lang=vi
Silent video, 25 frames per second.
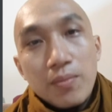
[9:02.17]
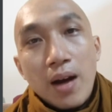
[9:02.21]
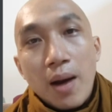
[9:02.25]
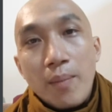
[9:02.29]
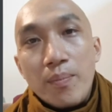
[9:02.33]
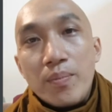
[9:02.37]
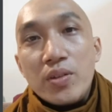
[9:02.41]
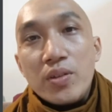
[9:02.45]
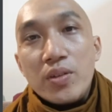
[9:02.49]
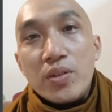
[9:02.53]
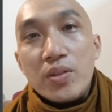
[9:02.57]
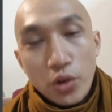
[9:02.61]
dược
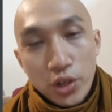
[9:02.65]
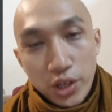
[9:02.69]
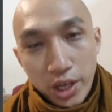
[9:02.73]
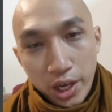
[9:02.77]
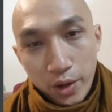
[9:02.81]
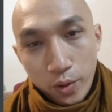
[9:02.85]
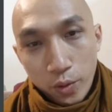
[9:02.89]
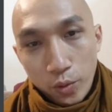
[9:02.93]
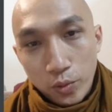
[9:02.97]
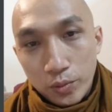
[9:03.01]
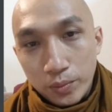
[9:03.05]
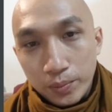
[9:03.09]
phẩm dùng buổi
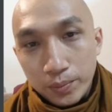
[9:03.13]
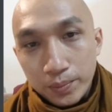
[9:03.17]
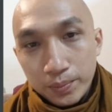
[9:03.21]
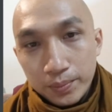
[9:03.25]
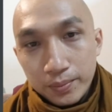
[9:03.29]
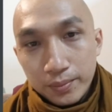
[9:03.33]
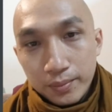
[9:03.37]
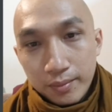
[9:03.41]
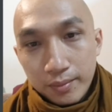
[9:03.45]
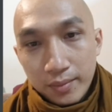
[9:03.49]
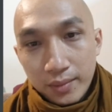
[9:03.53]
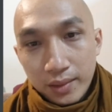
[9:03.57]
chiều
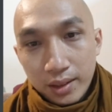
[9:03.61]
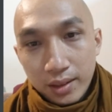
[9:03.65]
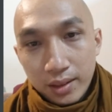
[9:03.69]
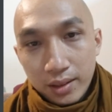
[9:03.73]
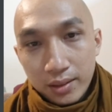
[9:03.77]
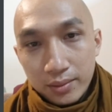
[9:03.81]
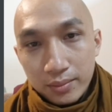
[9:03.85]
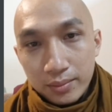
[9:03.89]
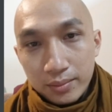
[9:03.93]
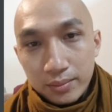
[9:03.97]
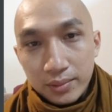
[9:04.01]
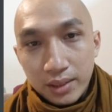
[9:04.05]

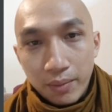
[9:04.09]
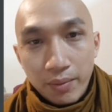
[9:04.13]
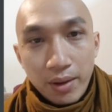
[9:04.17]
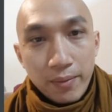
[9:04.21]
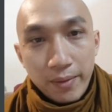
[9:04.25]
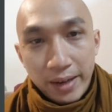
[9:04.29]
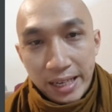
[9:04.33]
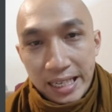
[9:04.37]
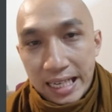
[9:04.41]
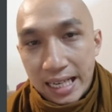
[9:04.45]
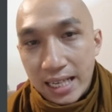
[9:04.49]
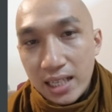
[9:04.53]
ừ, thì
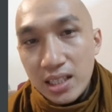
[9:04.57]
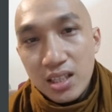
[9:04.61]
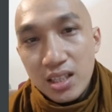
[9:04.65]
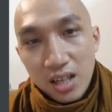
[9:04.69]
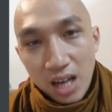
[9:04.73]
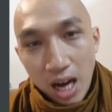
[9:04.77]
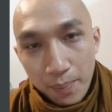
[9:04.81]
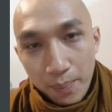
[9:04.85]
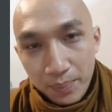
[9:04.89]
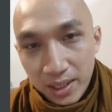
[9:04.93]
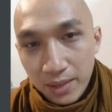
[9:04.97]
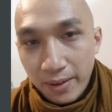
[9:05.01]
quý vị nghĩ
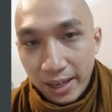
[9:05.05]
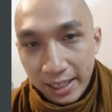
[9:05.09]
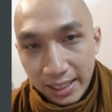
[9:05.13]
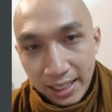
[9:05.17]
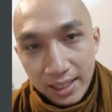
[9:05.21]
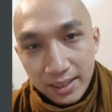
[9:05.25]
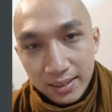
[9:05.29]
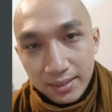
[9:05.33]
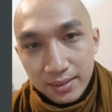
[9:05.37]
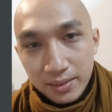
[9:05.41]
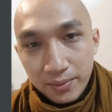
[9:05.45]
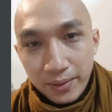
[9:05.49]
trường hợp như
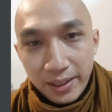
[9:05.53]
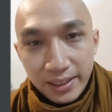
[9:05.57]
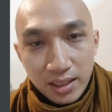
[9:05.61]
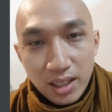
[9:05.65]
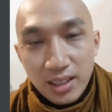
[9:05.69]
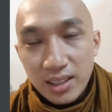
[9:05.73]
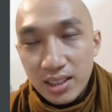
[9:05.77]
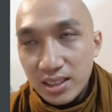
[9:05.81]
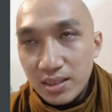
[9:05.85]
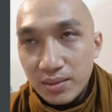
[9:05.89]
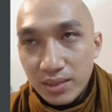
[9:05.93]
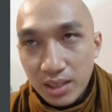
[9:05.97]
vậy này quý vị
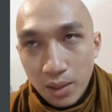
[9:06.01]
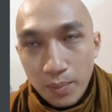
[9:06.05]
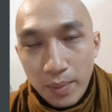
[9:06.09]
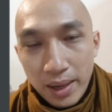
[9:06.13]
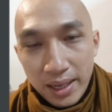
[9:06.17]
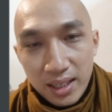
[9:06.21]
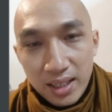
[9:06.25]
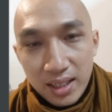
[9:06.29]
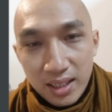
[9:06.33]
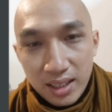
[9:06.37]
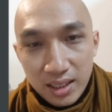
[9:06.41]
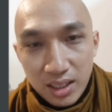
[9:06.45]
tự
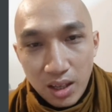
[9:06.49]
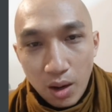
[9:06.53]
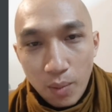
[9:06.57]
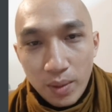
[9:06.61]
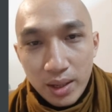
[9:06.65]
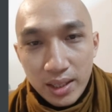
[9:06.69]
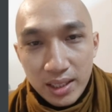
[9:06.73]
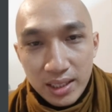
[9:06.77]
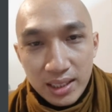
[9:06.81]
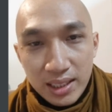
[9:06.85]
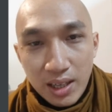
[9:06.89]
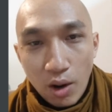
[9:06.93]
tự mình
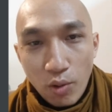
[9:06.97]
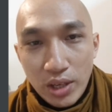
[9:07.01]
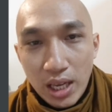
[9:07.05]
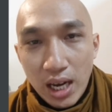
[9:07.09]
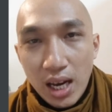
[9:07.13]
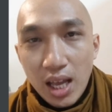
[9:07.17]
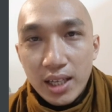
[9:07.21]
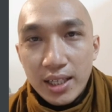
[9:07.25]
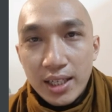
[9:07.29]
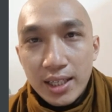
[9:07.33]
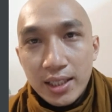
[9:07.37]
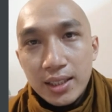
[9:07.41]
cho mình câu
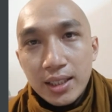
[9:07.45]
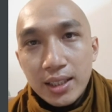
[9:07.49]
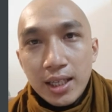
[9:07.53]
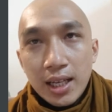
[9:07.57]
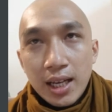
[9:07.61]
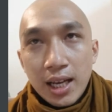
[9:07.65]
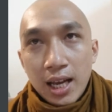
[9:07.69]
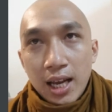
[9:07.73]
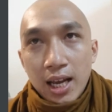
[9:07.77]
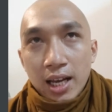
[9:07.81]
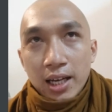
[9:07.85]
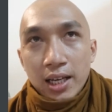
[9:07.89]
trả lời đi
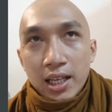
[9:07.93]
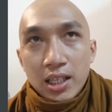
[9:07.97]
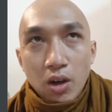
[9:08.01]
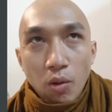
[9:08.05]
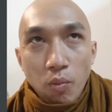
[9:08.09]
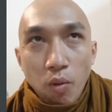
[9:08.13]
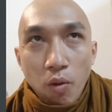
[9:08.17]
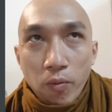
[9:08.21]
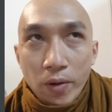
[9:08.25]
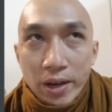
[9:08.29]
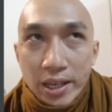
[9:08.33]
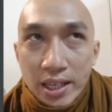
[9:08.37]
thí
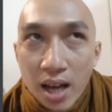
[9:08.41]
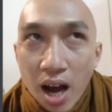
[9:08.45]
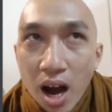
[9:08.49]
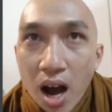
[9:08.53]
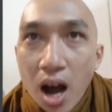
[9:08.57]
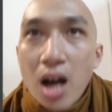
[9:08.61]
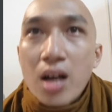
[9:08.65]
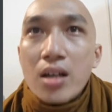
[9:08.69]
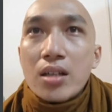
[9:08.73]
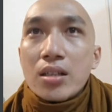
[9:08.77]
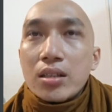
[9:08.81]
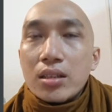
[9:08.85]
dụ một vị
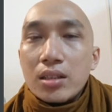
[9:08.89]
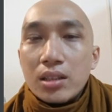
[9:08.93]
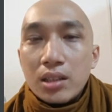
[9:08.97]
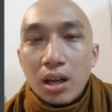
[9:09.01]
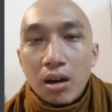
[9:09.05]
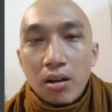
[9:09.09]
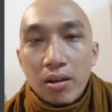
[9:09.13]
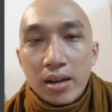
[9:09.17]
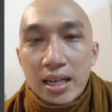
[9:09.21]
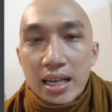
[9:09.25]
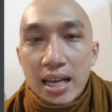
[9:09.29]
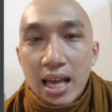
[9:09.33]
đó
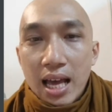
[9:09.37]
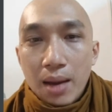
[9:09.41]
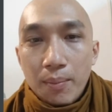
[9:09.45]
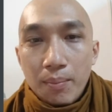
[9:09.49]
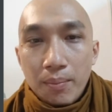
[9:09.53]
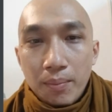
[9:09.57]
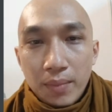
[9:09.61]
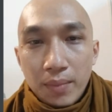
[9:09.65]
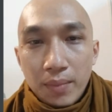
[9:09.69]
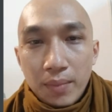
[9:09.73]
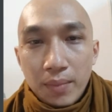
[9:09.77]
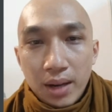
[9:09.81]
nói
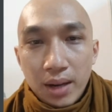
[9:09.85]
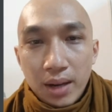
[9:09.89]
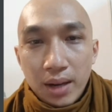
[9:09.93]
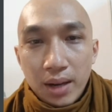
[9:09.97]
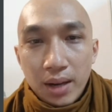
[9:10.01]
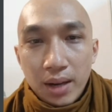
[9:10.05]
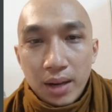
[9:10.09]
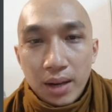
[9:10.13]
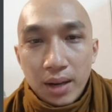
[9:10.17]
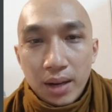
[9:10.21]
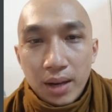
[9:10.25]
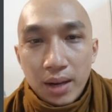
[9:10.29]
là
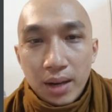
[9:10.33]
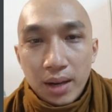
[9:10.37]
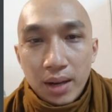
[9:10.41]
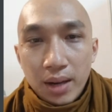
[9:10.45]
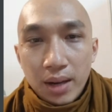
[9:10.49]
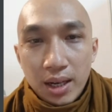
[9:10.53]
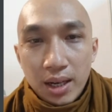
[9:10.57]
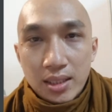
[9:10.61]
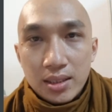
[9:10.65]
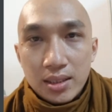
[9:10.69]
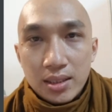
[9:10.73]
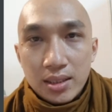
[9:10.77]

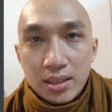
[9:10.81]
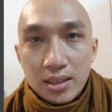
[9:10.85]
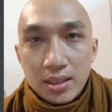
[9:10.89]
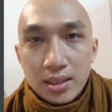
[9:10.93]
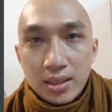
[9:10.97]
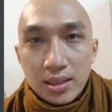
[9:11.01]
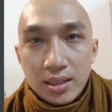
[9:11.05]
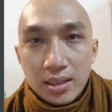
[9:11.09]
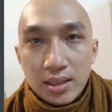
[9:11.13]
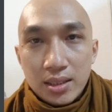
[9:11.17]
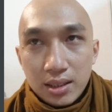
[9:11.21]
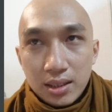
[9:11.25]

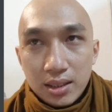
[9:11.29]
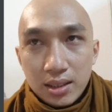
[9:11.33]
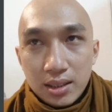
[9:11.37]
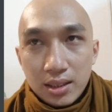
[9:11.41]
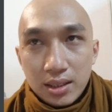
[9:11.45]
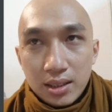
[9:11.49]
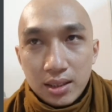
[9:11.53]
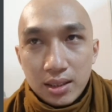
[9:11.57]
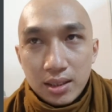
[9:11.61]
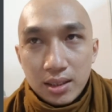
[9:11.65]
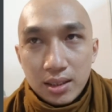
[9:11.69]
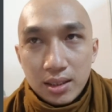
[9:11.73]
giữ bát
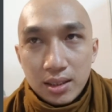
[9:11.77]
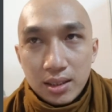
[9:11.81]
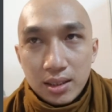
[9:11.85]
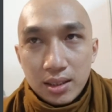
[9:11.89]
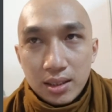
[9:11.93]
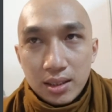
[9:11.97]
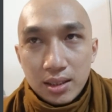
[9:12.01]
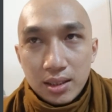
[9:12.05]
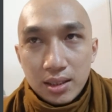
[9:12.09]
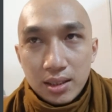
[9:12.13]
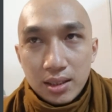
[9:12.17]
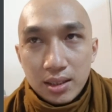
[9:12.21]

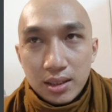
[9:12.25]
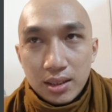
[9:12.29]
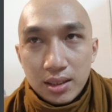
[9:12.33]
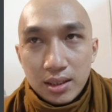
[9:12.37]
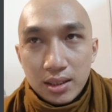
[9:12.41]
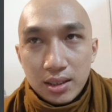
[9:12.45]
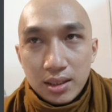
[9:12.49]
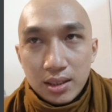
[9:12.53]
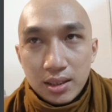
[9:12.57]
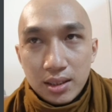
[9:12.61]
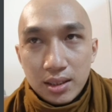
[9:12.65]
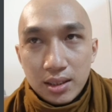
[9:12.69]
quan chớ
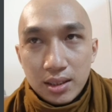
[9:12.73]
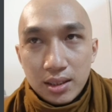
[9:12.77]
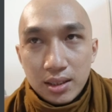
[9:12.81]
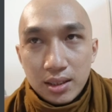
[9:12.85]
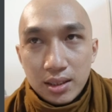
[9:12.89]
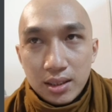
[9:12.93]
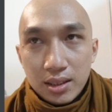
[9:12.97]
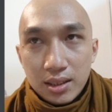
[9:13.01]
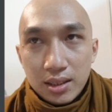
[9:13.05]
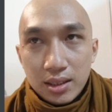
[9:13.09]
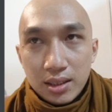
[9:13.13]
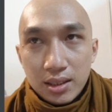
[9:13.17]

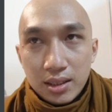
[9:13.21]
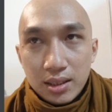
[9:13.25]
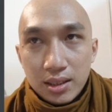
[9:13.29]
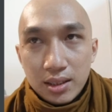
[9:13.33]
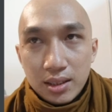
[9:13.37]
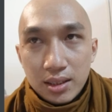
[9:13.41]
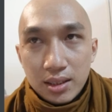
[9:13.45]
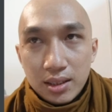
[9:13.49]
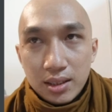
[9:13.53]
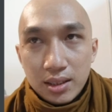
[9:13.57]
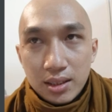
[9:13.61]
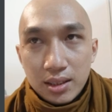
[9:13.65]
thiểu dục
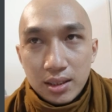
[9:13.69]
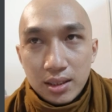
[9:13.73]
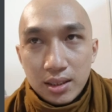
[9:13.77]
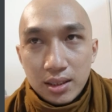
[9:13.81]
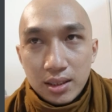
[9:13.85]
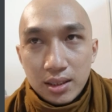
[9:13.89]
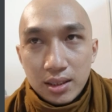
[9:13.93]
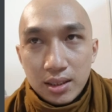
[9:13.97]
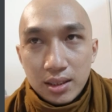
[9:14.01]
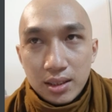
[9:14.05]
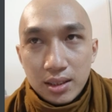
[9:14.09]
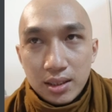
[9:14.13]
để thiểu dục
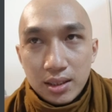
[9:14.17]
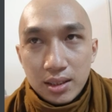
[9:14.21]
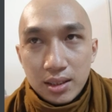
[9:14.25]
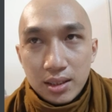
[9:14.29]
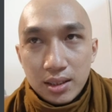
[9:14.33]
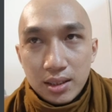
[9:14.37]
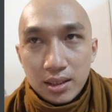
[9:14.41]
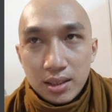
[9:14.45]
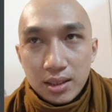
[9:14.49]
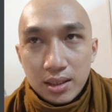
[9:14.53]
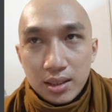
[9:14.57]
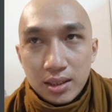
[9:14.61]
chi túc để
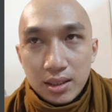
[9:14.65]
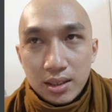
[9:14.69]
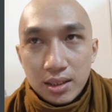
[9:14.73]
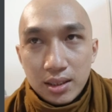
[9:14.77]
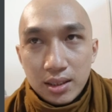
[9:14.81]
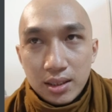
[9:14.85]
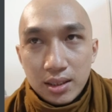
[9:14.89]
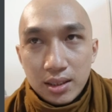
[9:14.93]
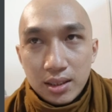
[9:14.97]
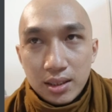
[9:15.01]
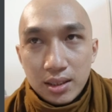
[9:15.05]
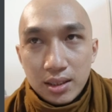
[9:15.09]
tu tập
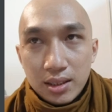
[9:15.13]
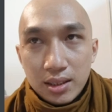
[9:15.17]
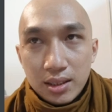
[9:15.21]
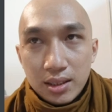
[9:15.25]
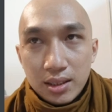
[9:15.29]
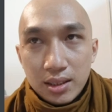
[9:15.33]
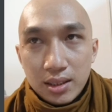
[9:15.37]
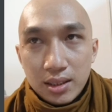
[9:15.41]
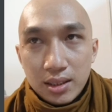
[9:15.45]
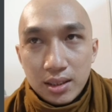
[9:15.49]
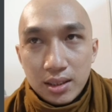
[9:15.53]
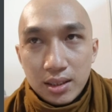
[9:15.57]

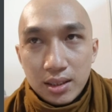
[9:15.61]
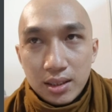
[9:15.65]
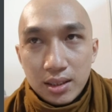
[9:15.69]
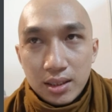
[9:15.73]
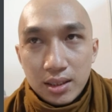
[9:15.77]
à